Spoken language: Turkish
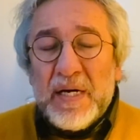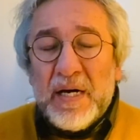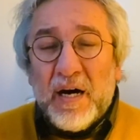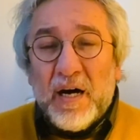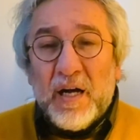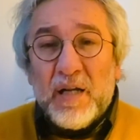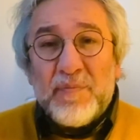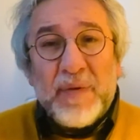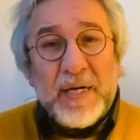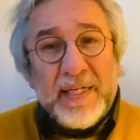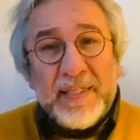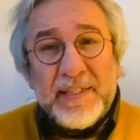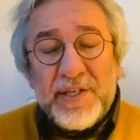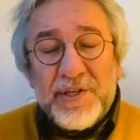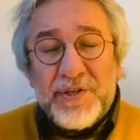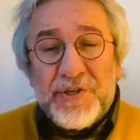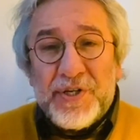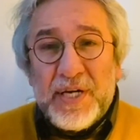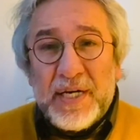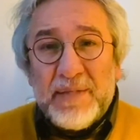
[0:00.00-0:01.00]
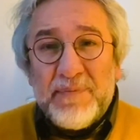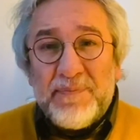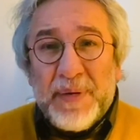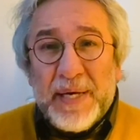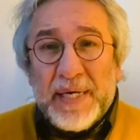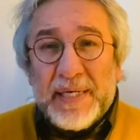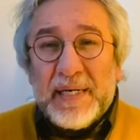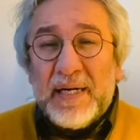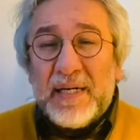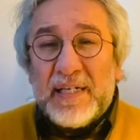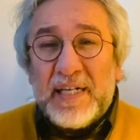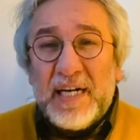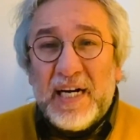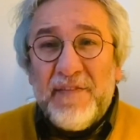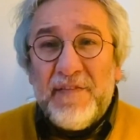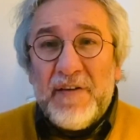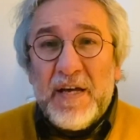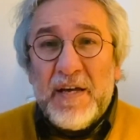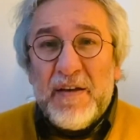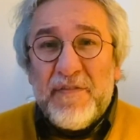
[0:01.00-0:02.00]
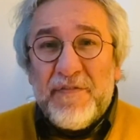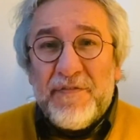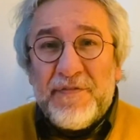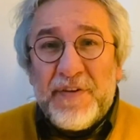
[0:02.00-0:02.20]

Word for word: Almanya'da yaşayan PKK ve